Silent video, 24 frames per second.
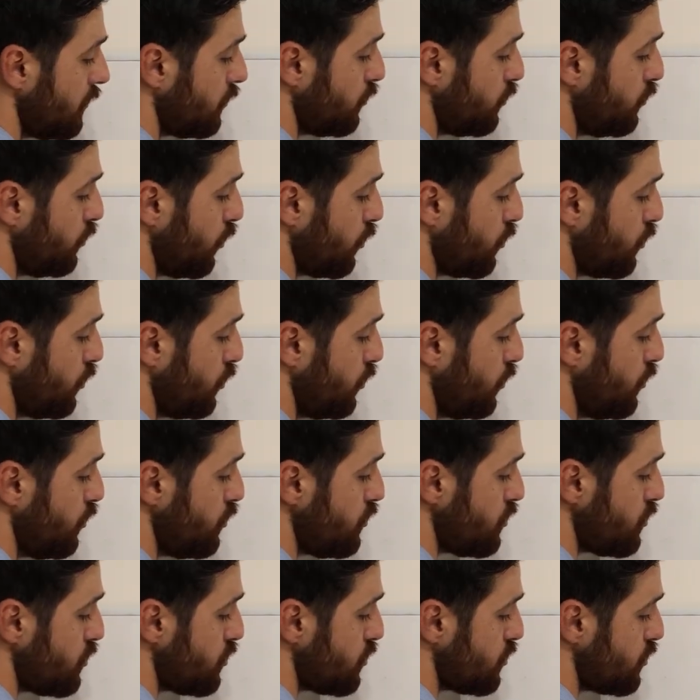
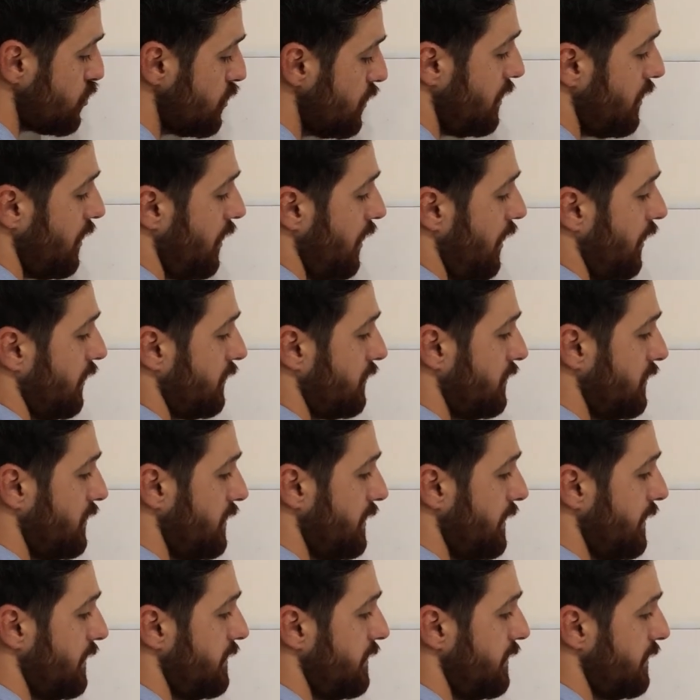9, 6,
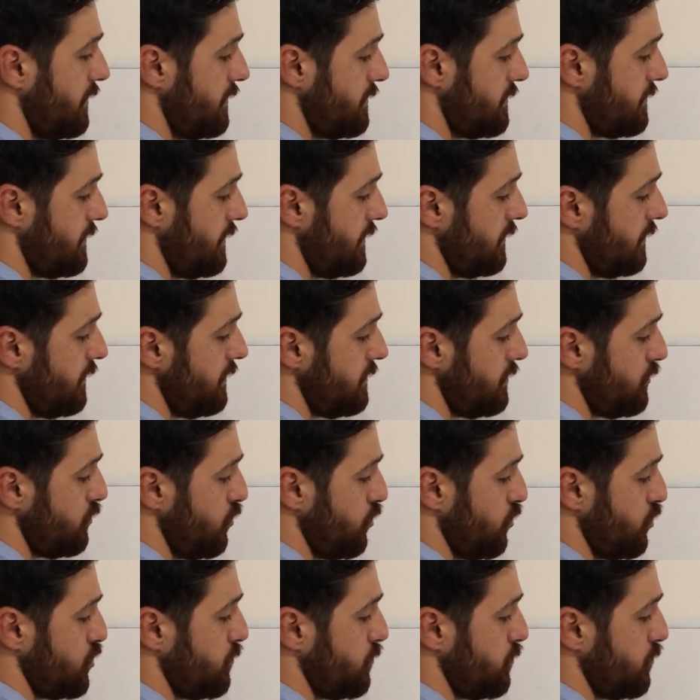7, 8, 9.